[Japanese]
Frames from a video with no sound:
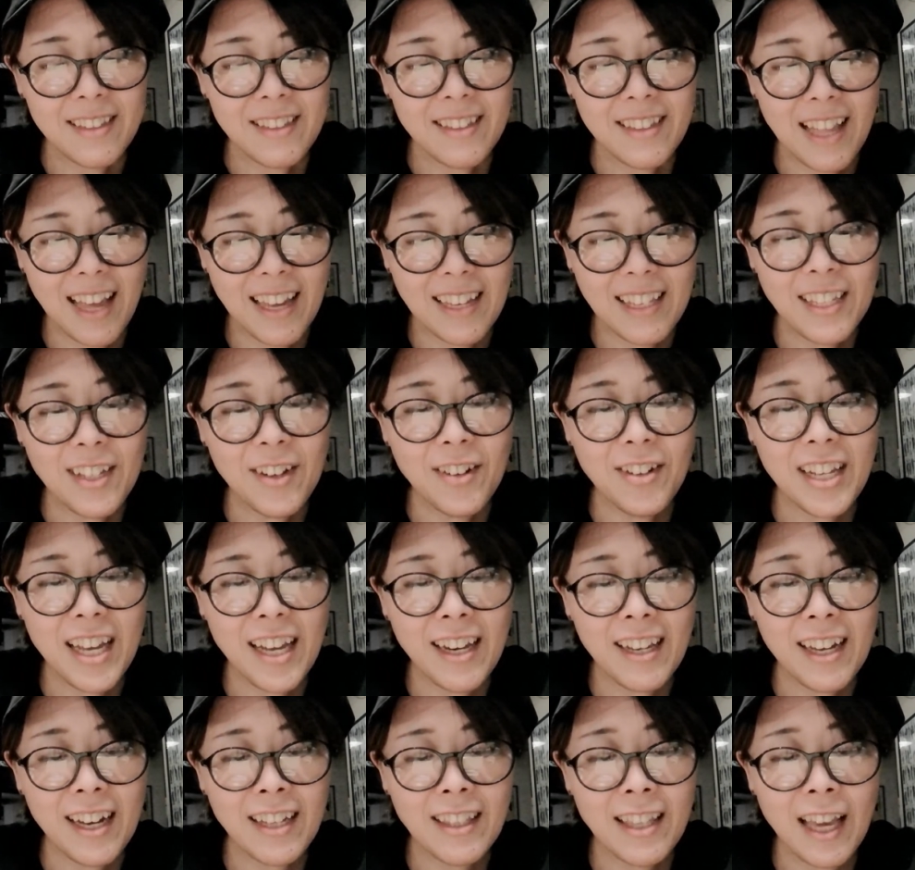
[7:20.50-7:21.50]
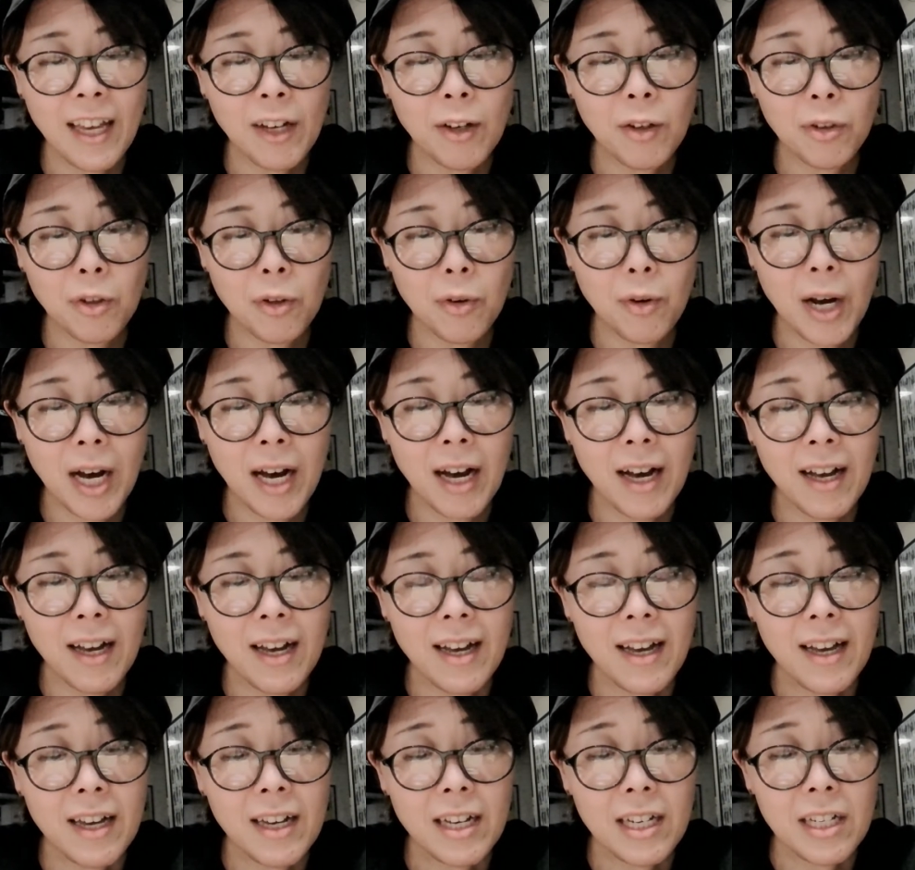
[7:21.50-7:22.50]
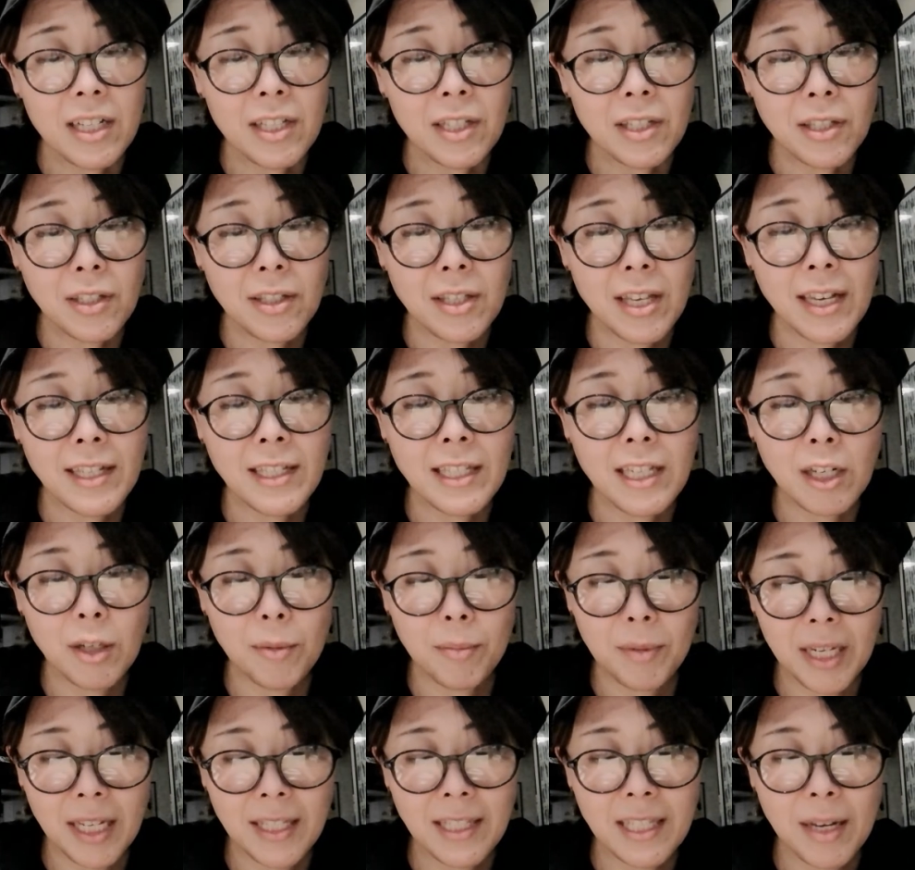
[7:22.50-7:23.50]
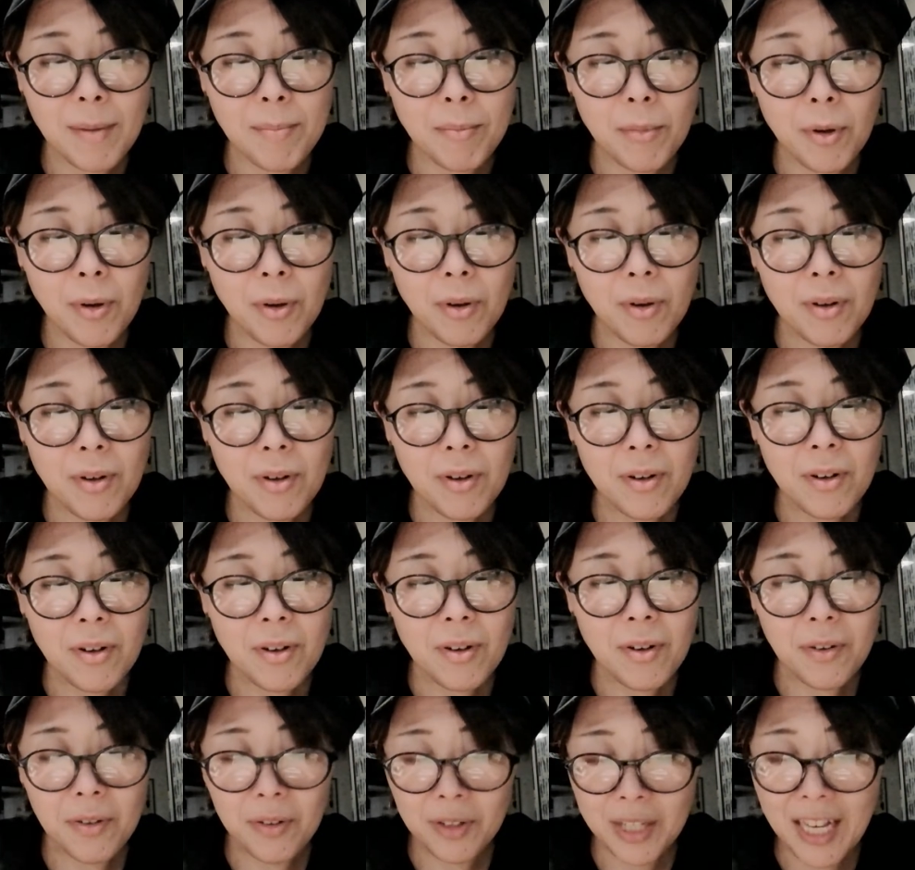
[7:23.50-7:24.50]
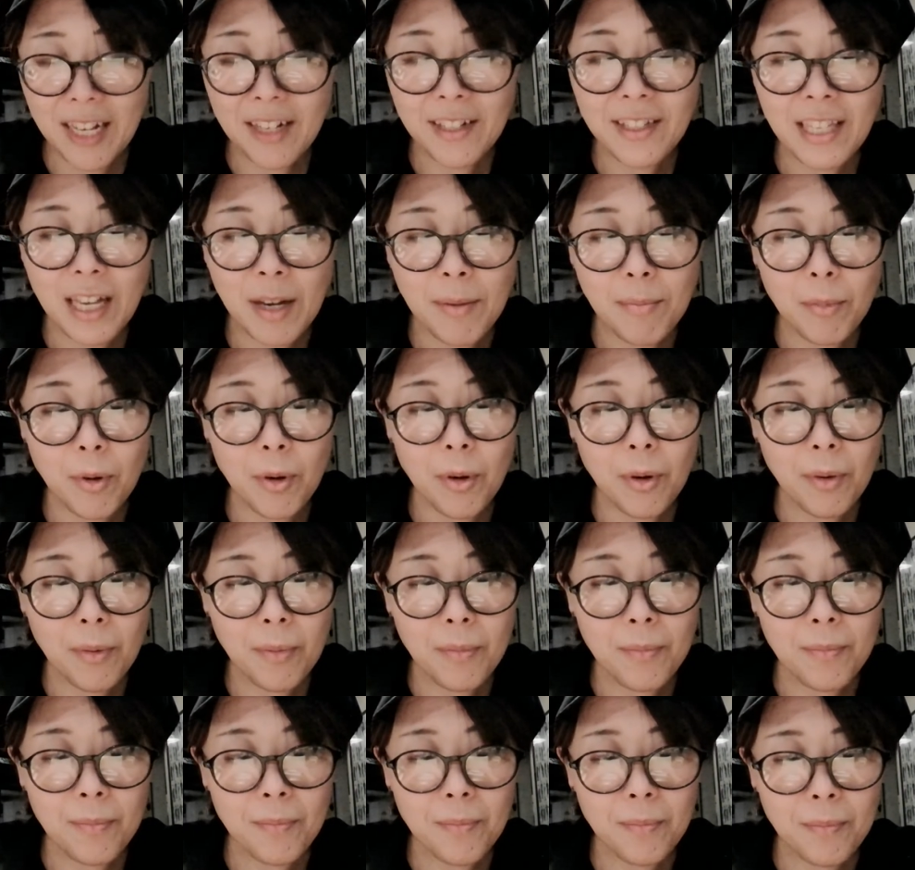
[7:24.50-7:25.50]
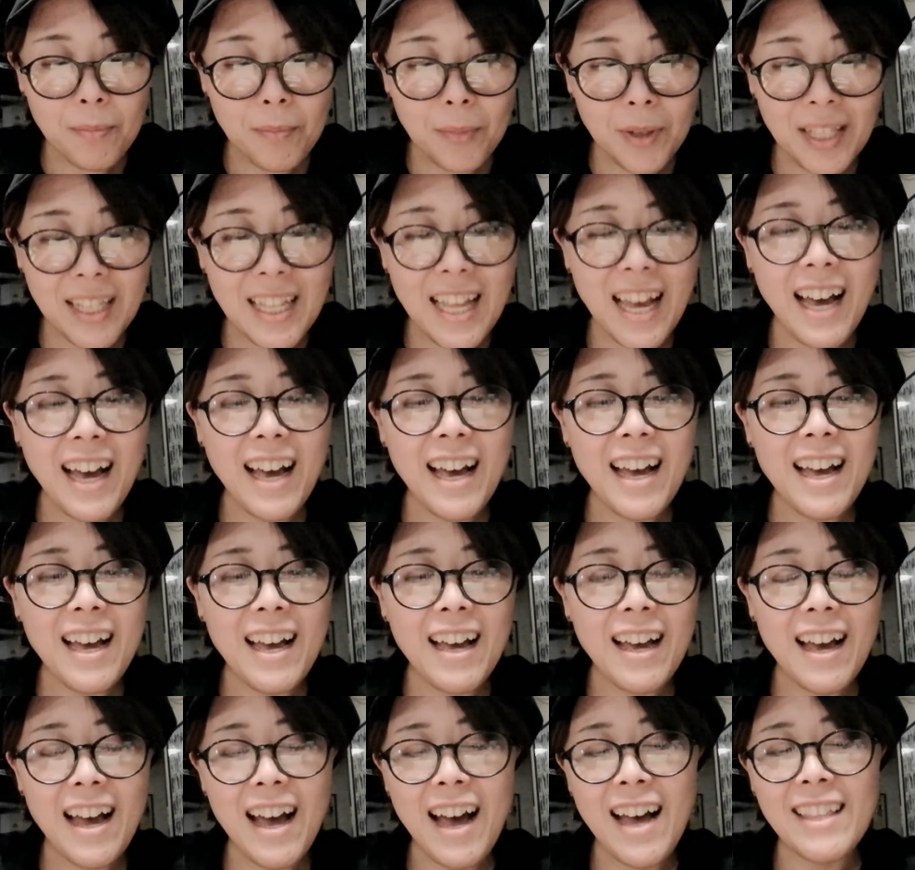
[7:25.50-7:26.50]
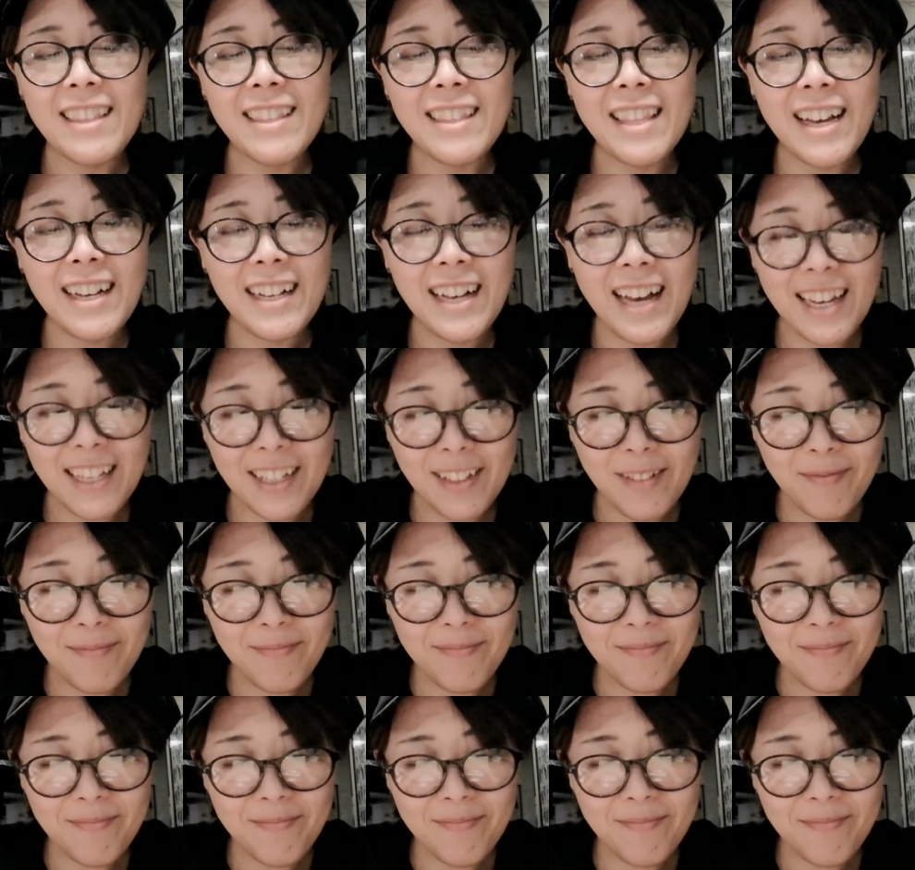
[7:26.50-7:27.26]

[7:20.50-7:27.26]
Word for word: 何よりありがたいことは、聖者の皆さんも、お客さんも、皆、あったかい。